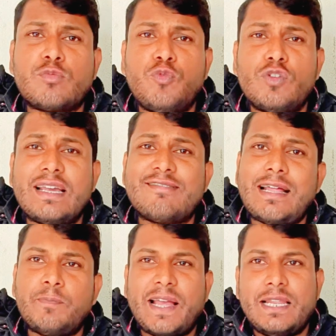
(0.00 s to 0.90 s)
है इस फोन के
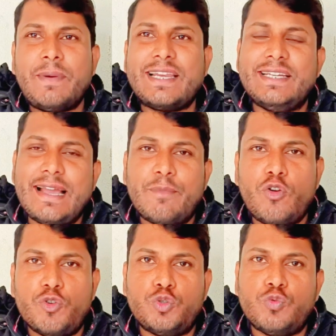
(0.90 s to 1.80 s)
साथ पहली बार इंडिया
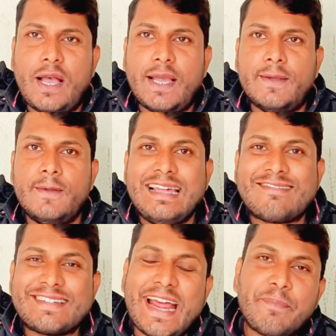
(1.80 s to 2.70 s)
में लॉन्च हुआ है
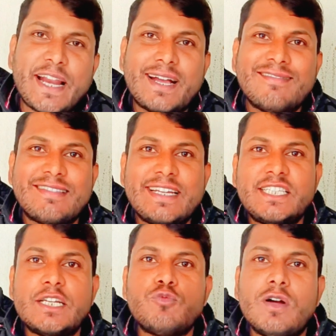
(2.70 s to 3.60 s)
स्नैपड्रैगन सिक्स
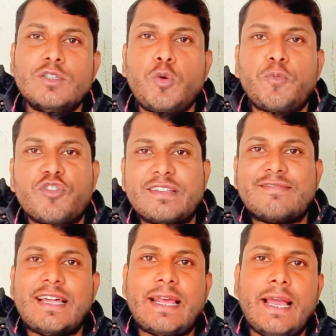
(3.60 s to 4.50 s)
जेन वन जो
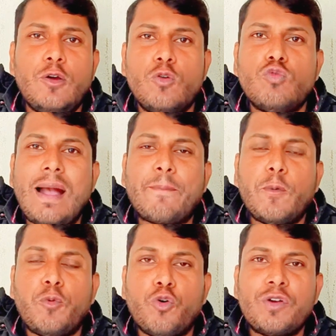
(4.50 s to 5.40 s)
प्रोसेसर है वो
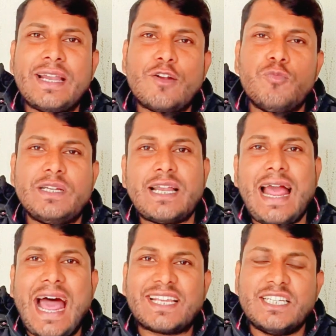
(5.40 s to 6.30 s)
आपको फोर
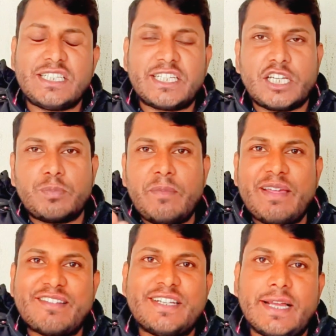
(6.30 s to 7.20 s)
नैनोमीटर आर्किटेक्चर पे
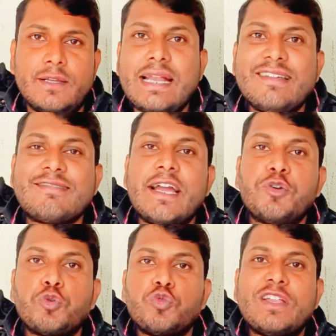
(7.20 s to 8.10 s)
बेस्ड है एंड इसके
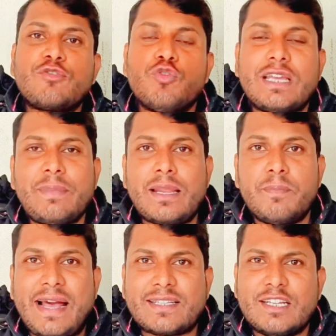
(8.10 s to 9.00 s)
अंटूटू स्कोर के
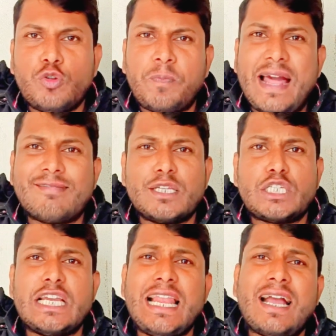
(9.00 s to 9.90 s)
बारे में बात करें तो पांच से
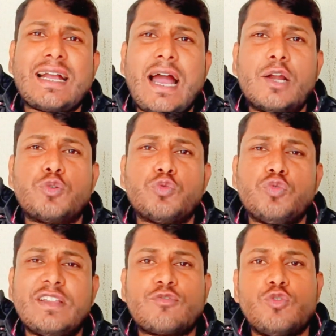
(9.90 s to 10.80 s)
छह लाख का
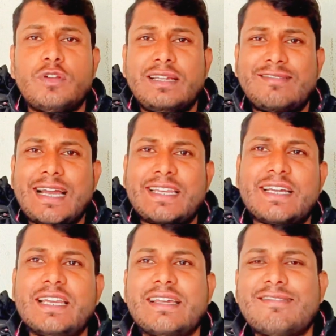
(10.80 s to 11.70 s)
अंटूटू स्कोर इसका
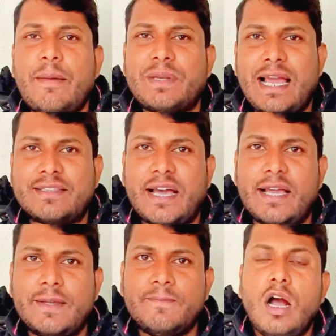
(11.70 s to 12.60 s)
निकल के सामने आता
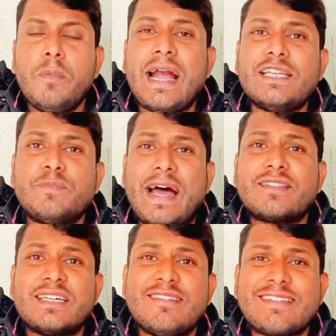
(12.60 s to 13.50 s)
है अब गाइज
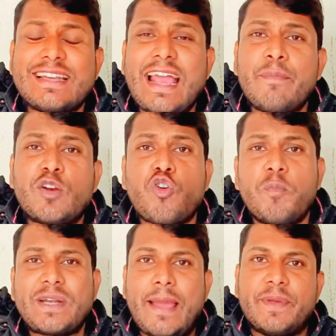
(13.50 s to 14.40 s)
बात करें इसके रैम एंड
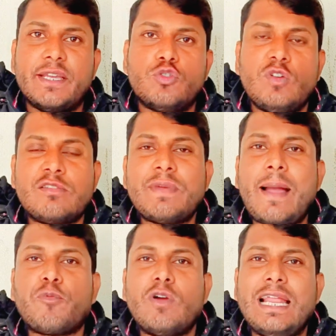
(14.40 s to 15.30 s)
रोम टाइप की तो इसमें
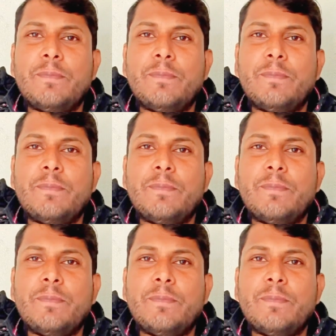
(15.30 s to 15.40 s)
आपको